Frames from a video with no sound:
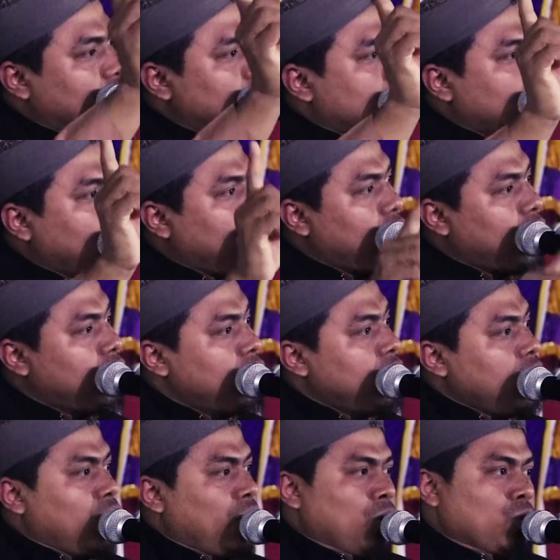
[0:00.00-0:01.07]
দিয়েছ
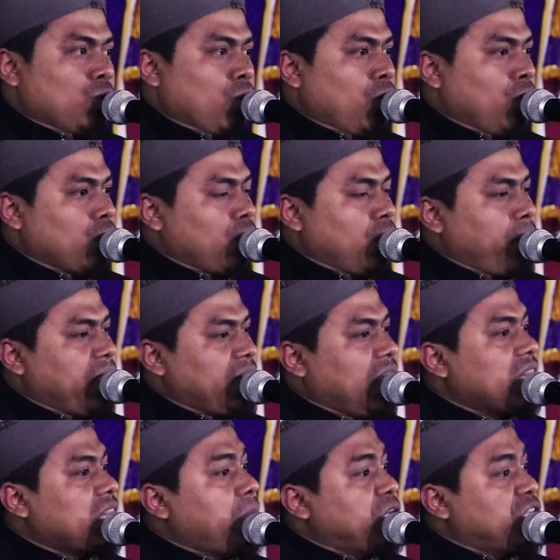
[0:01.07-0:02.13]
নতুন নতুন
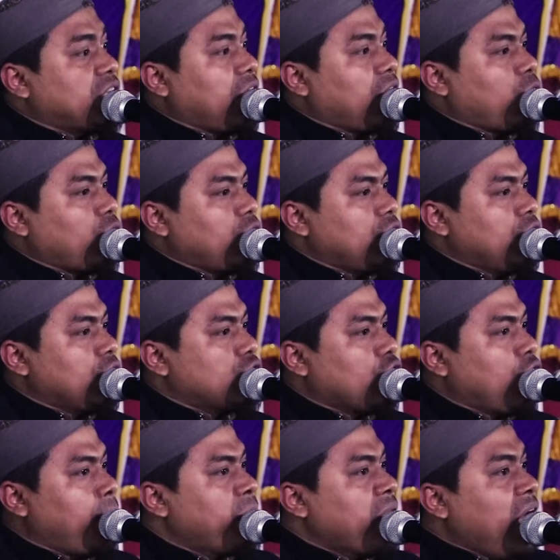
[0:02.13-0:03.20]
বেদাত আবিষ্কার করে দিয়েছ
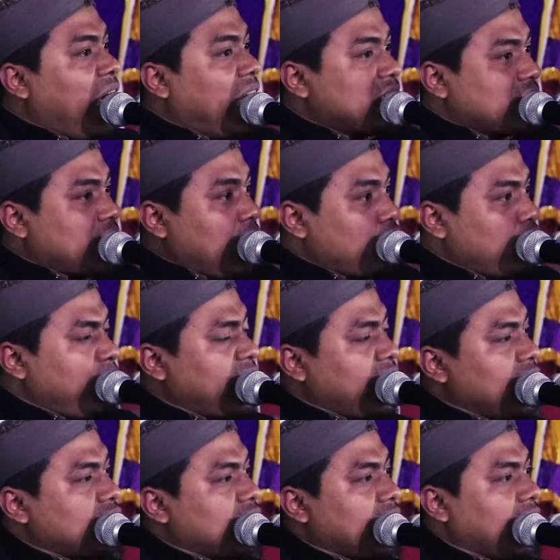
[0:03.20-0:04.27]
আজকে
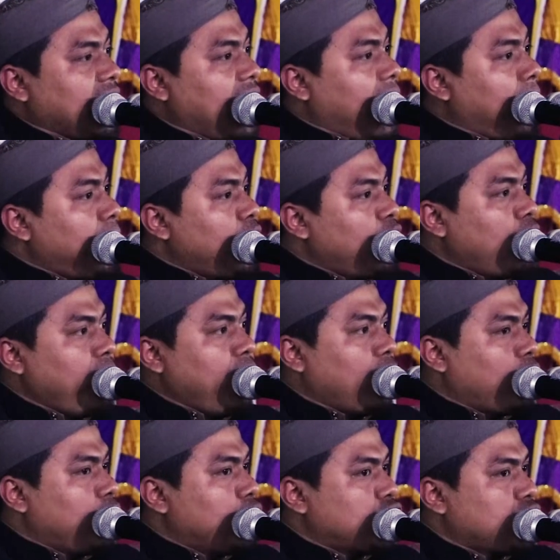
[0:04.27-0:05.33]
তোমাদের সাথে আমি নবীর
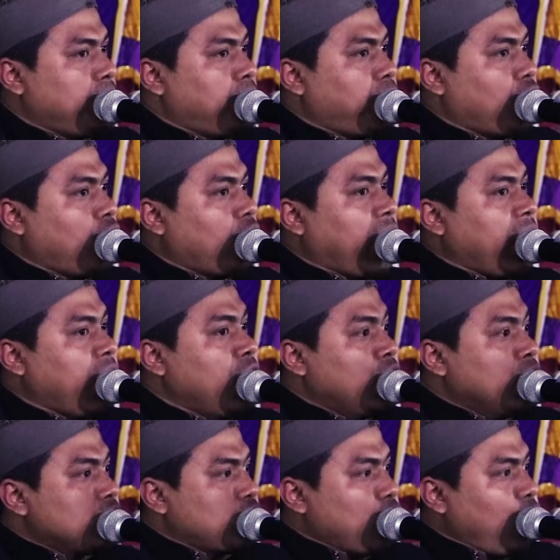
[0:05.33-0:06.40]
কোনো সম্পর্ক নাই
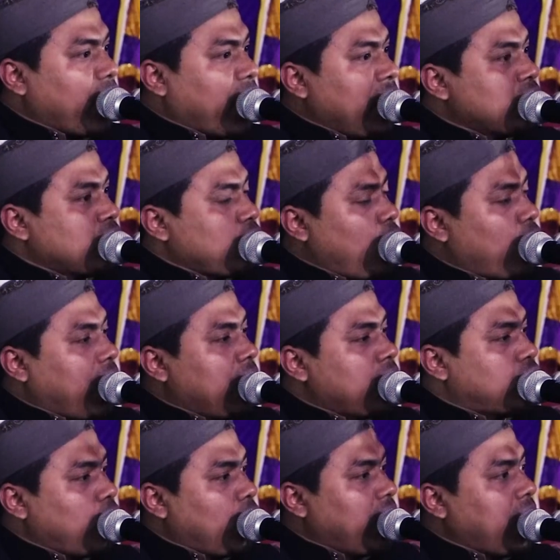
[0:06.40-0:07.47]
সোহকান সোহকান
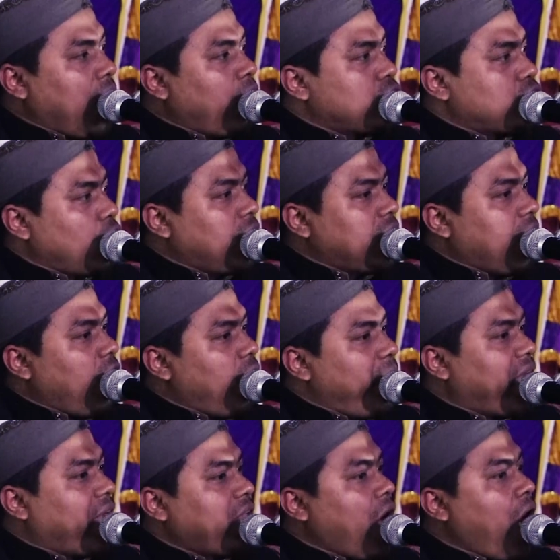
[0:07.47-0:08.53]
চলে যাও চলে যাও
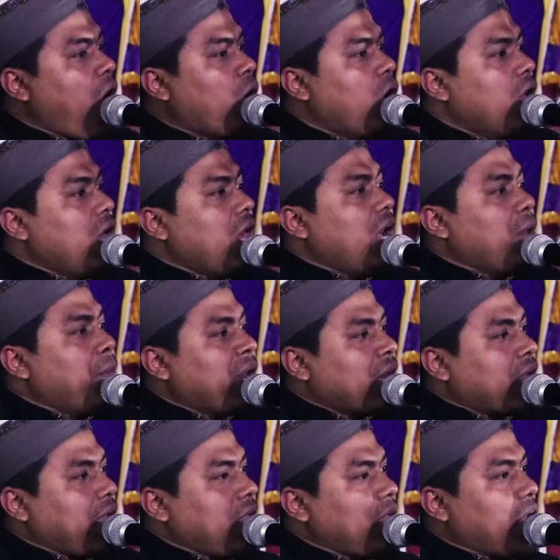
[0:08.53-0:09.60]
ভেঙে যাও লিমান
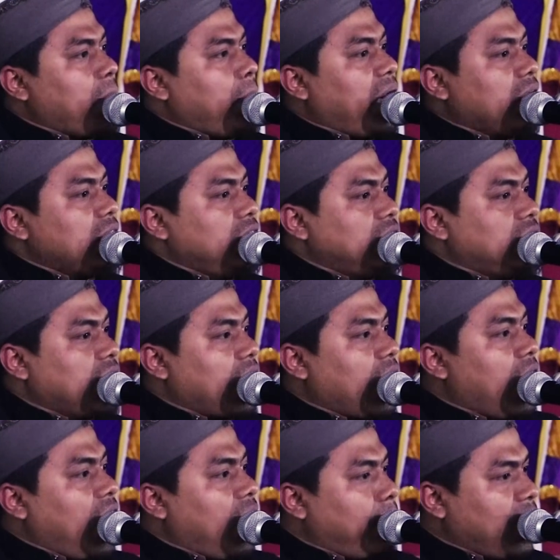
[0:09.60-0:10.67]
গাইয়ারা বাদি যারা
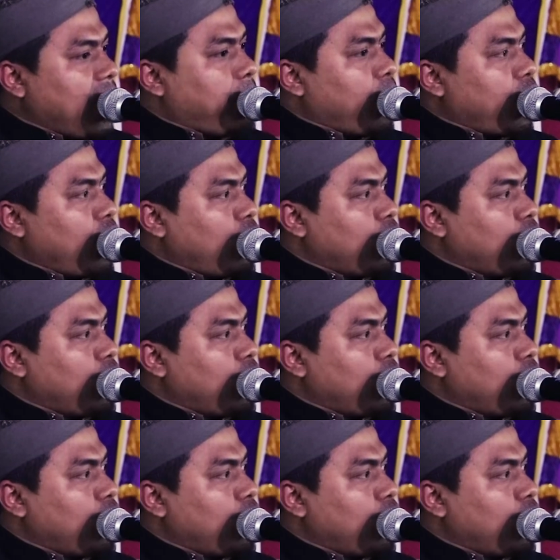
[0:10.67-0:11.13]
আমার পরে